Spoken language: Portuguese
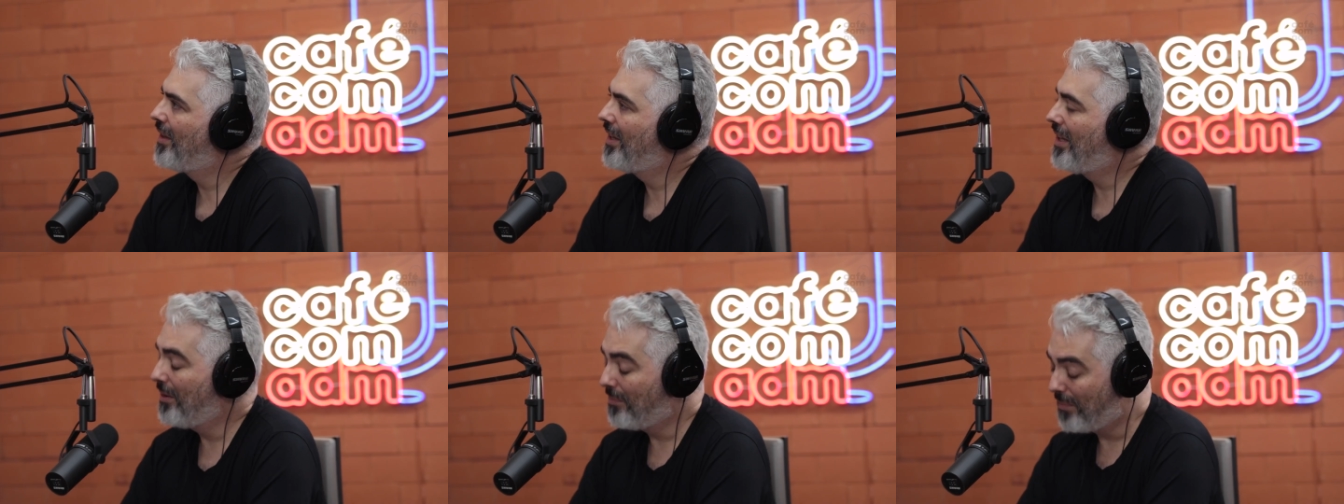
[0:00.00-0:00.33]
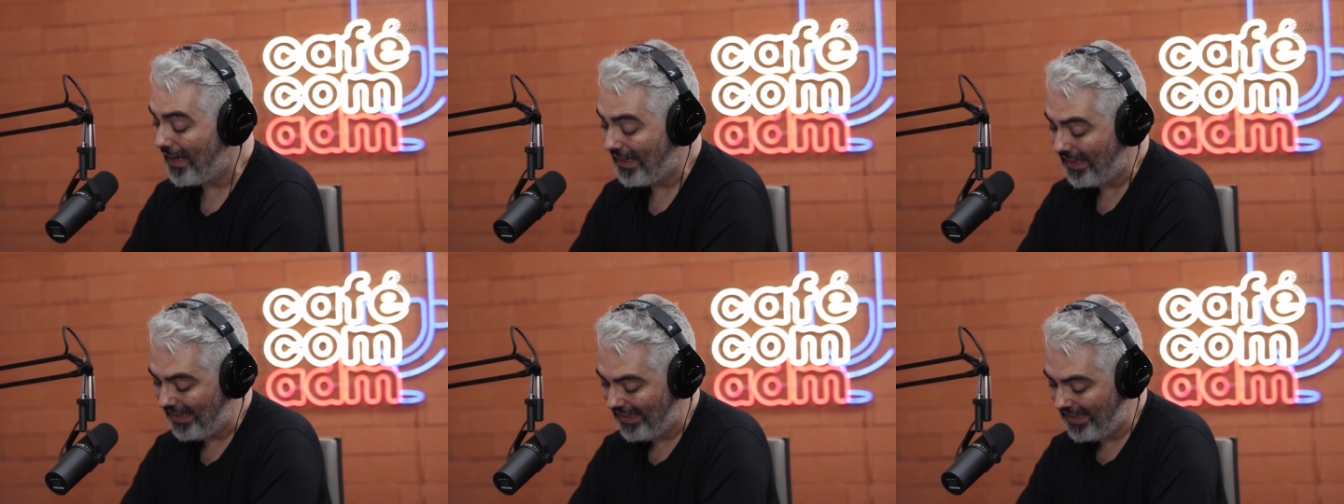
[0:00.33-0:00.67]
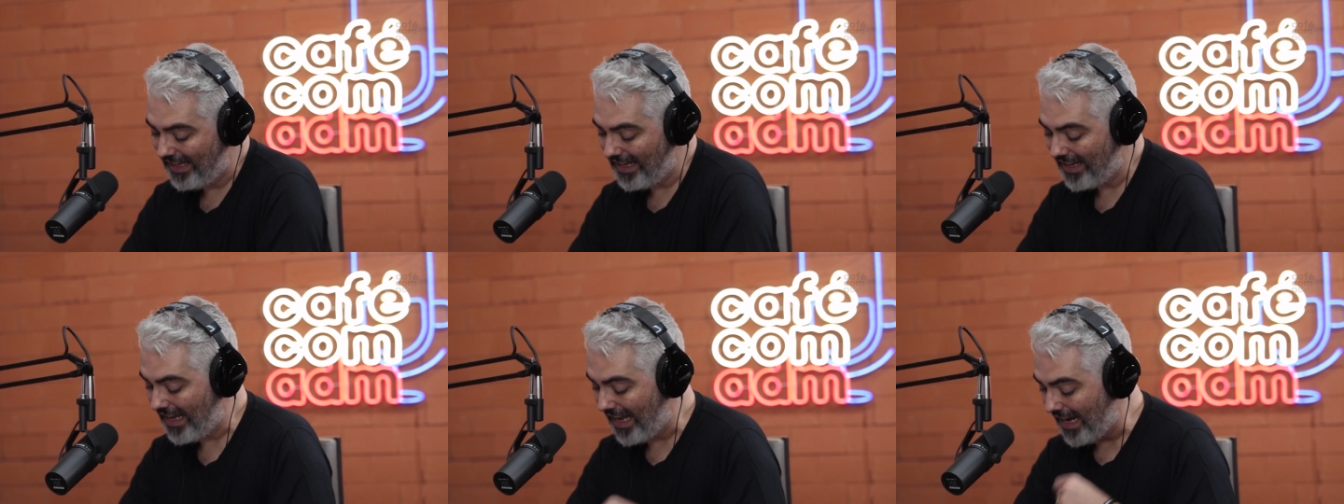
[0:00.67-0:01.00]
Que
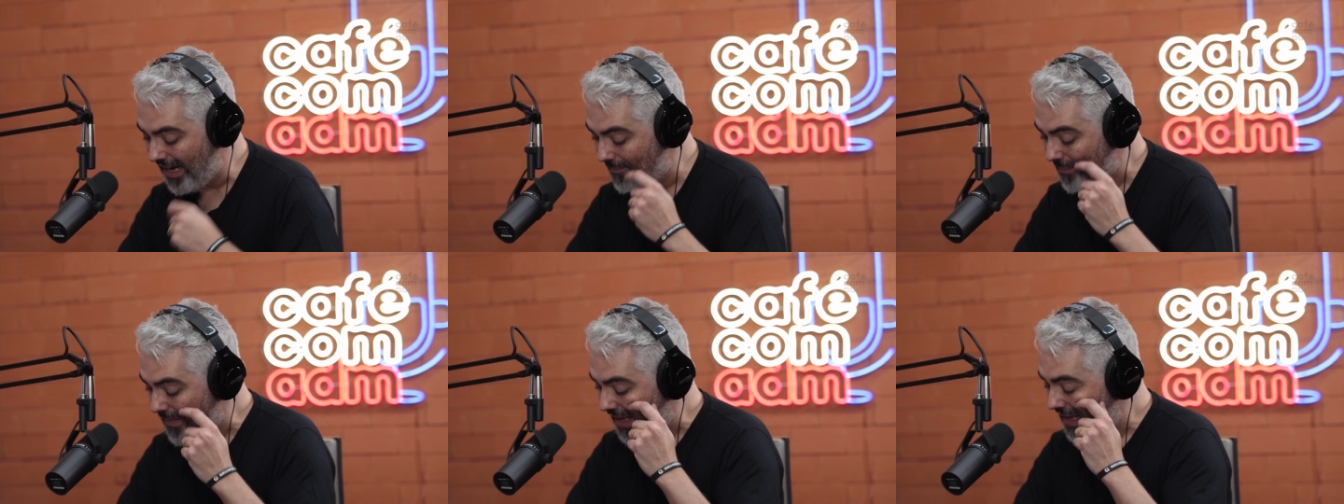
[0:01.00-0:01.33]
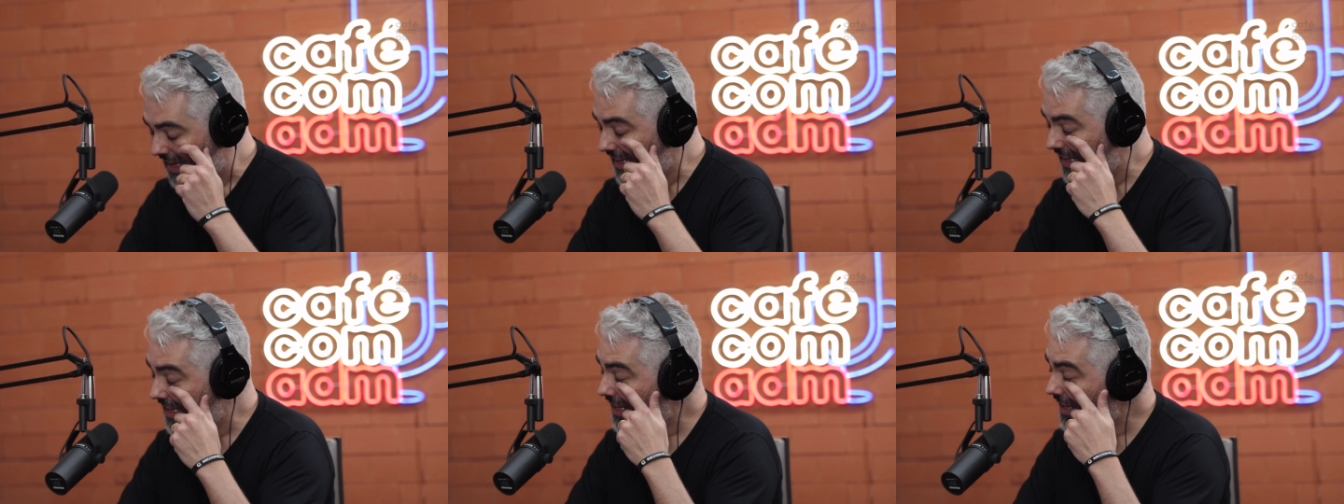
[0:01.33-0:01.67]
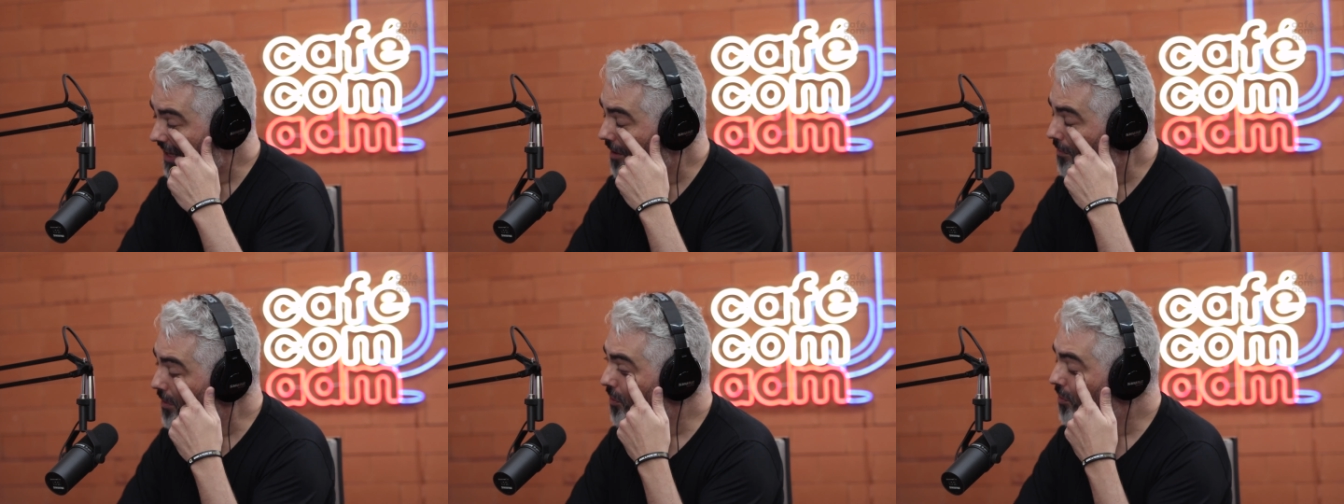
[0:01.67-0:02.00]
bacana, cara.
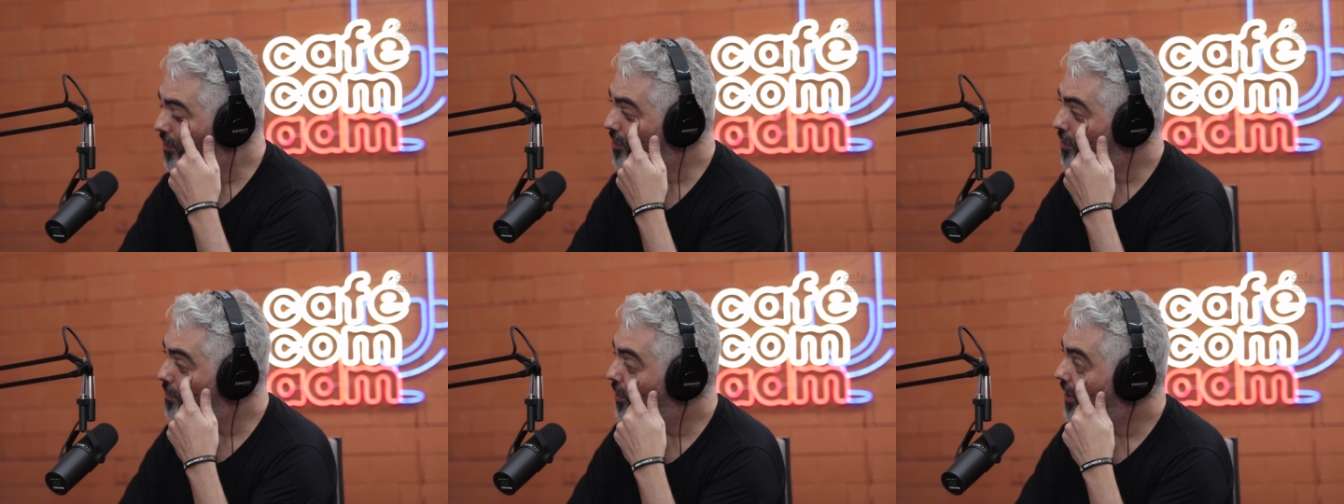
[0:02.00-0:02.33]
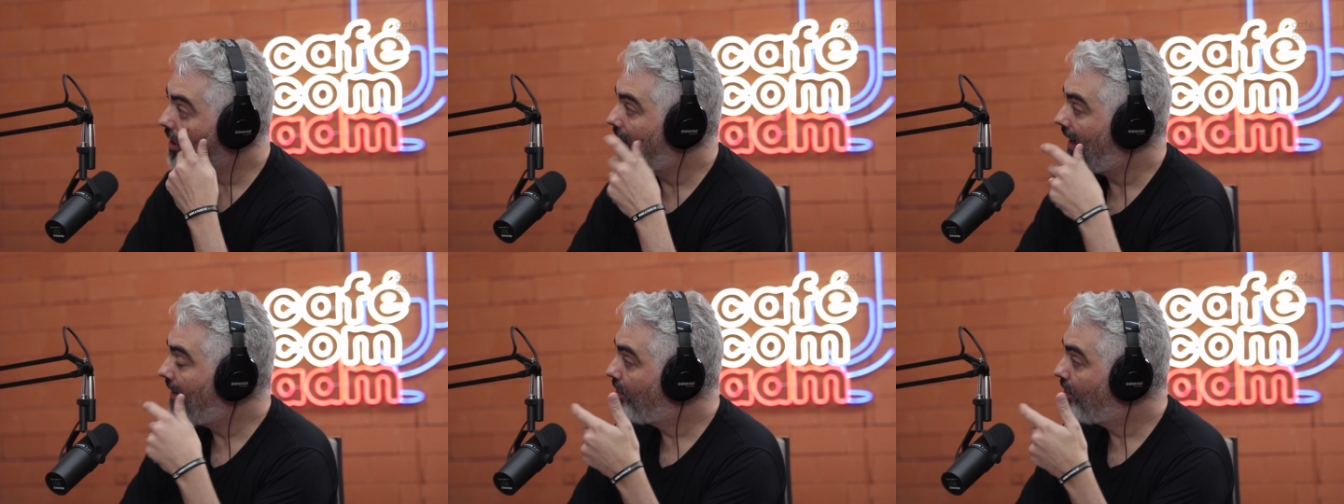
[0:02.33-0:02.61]
E, e me conta um pouquinho,